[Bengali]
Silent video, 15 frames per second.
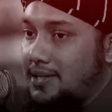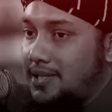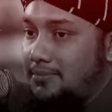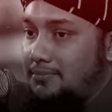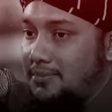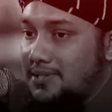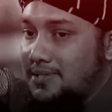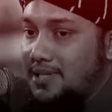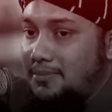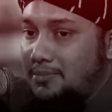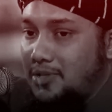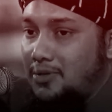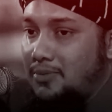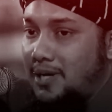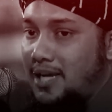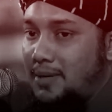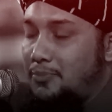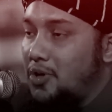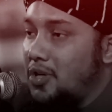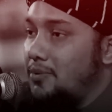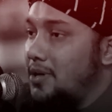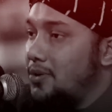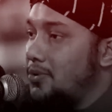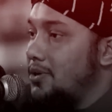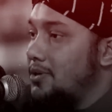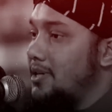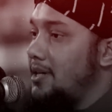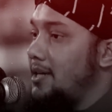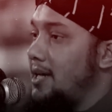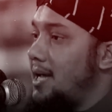এতিম মিসকিন বিধবা এই পরিবারগুলোতে